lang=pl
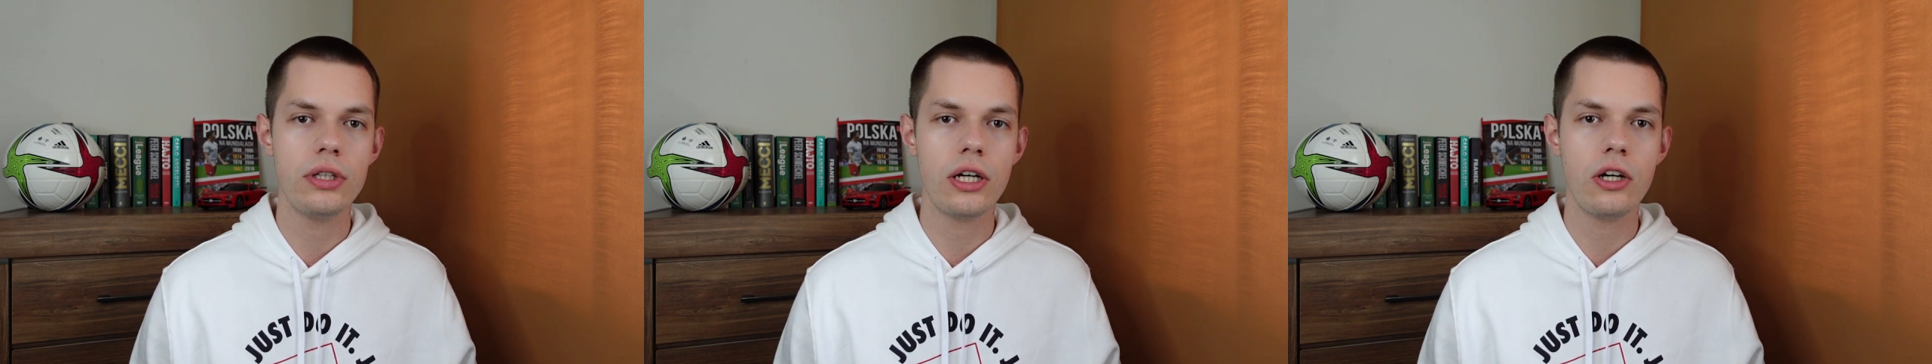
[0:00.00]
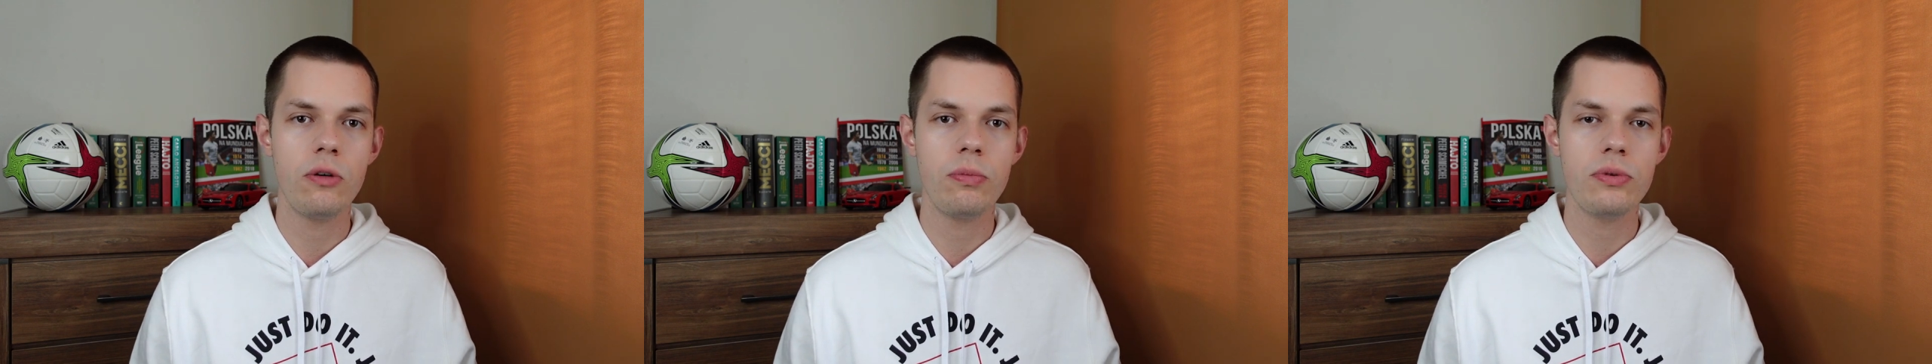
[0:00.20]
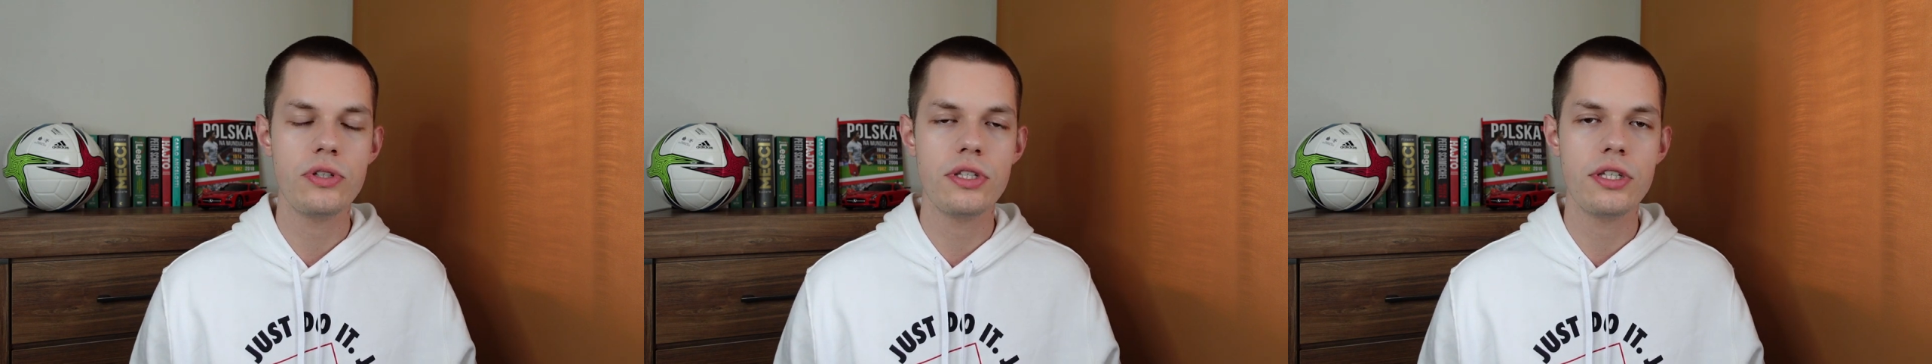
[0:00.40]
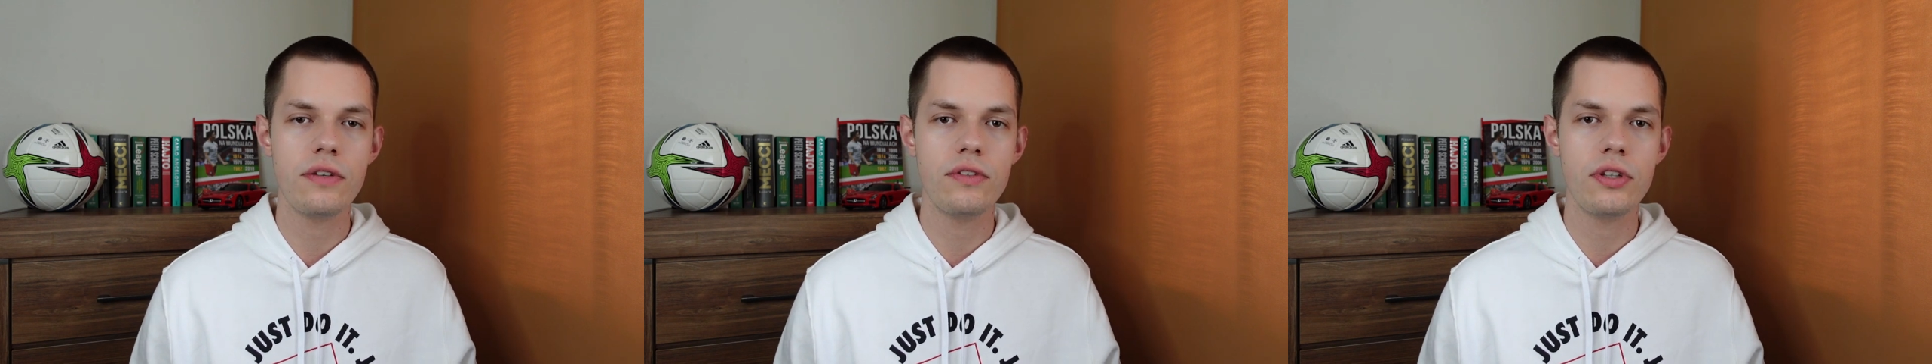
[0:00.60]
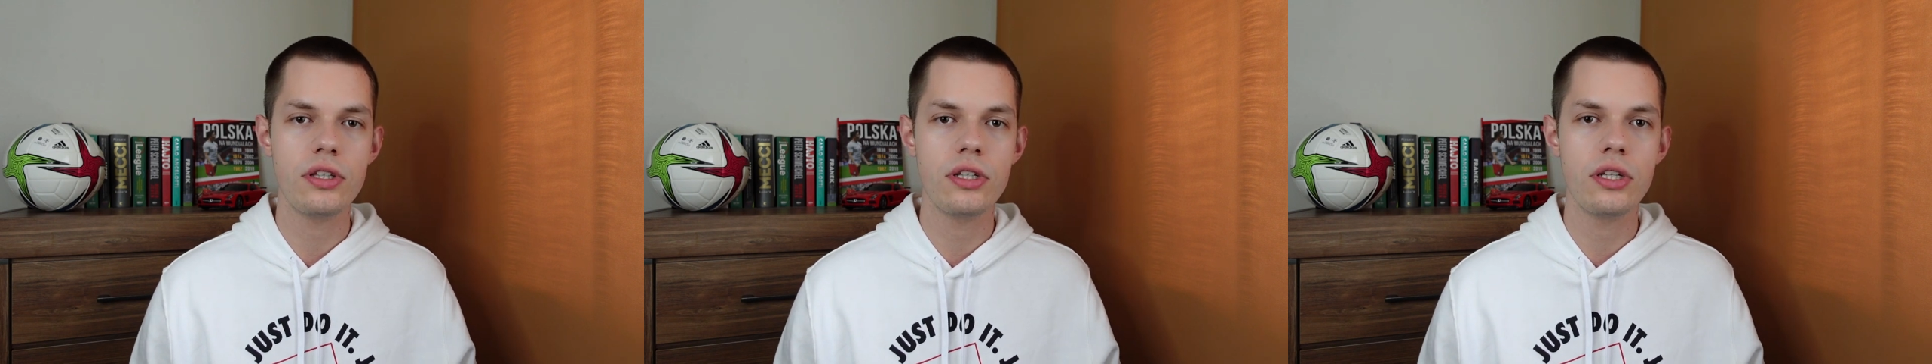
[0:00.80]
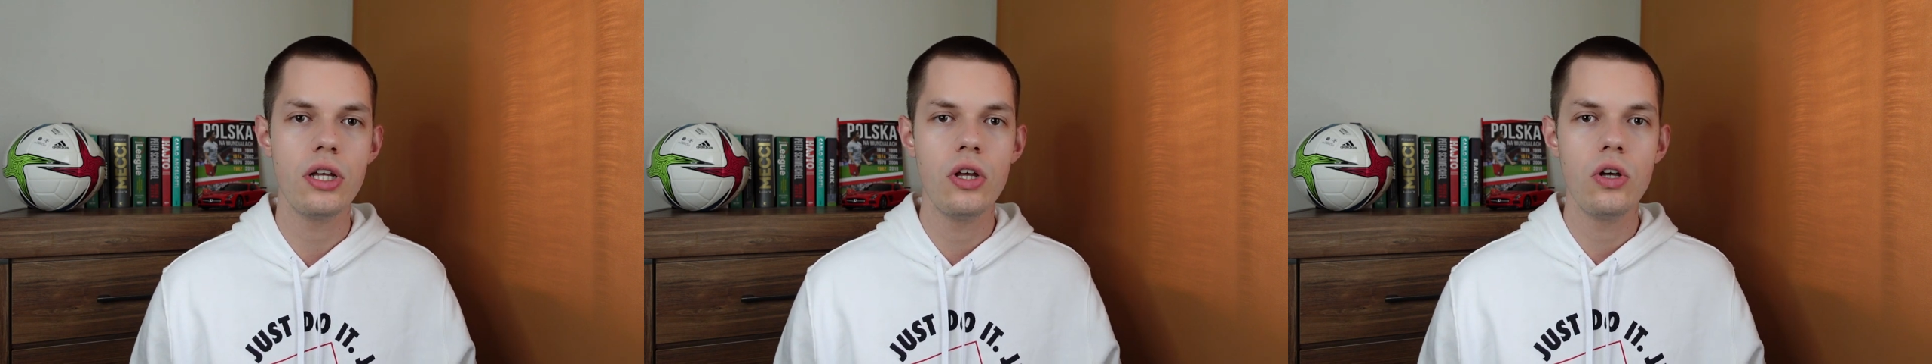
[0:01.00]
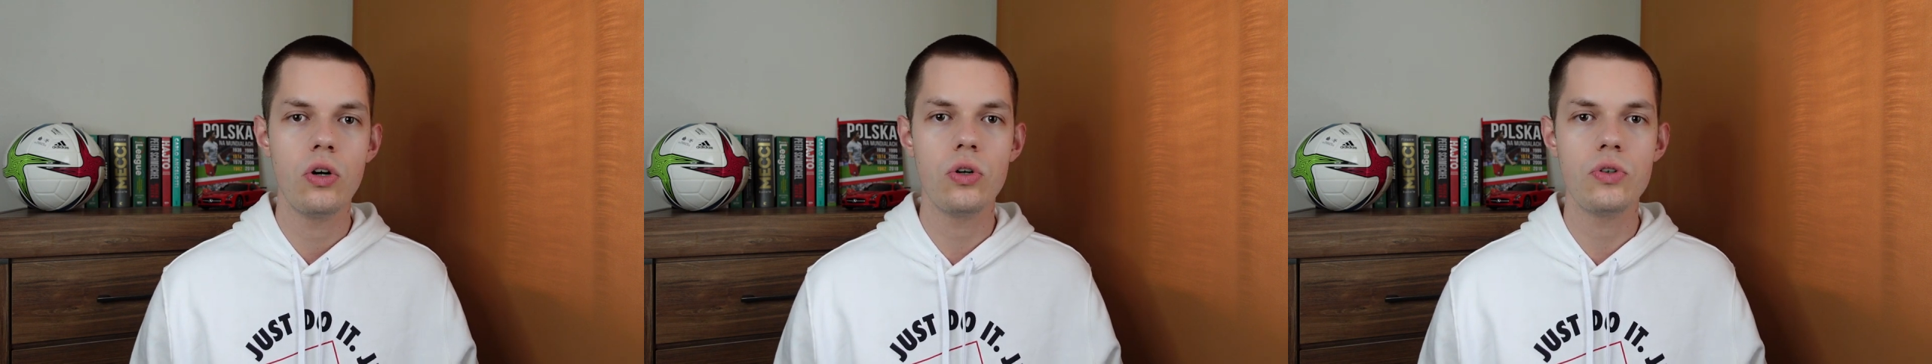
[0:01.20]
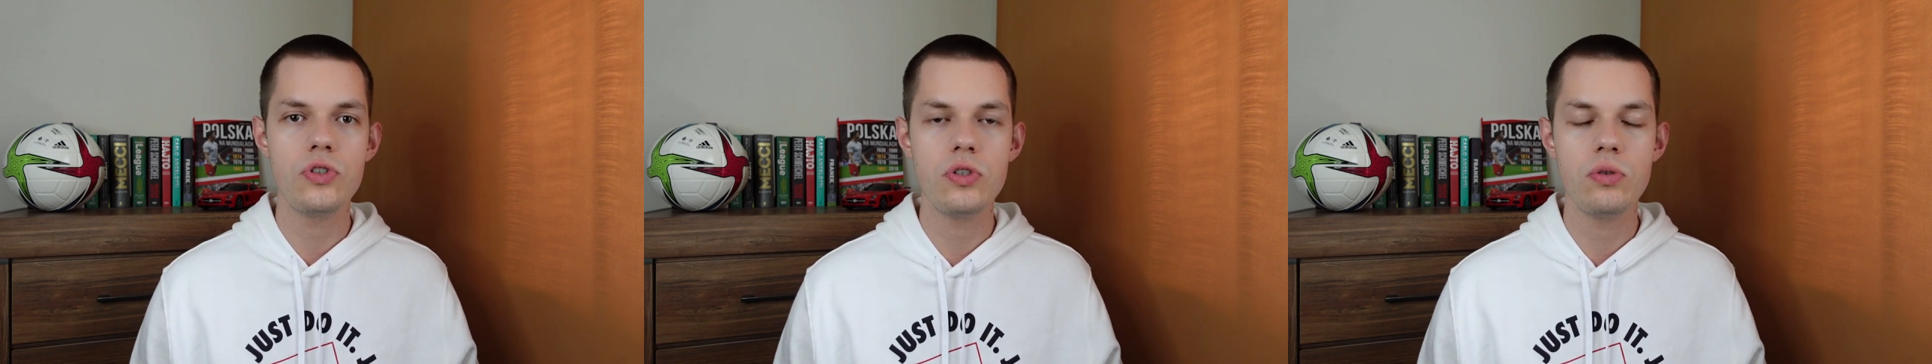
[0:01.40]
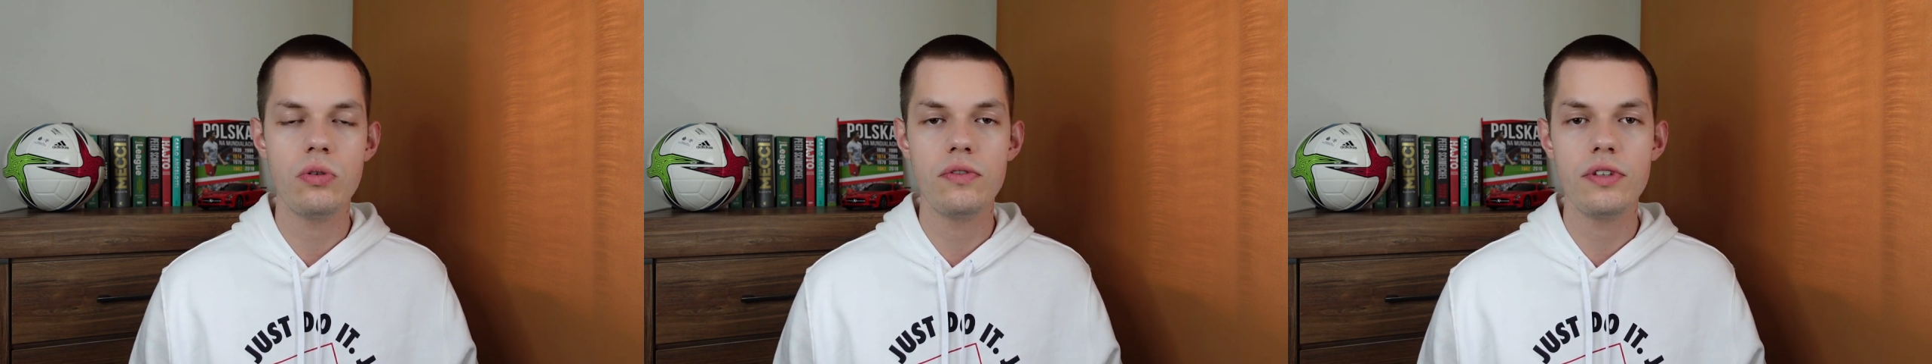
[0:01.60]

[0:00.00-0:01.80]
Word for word: taką pozycję wtedy chodziło.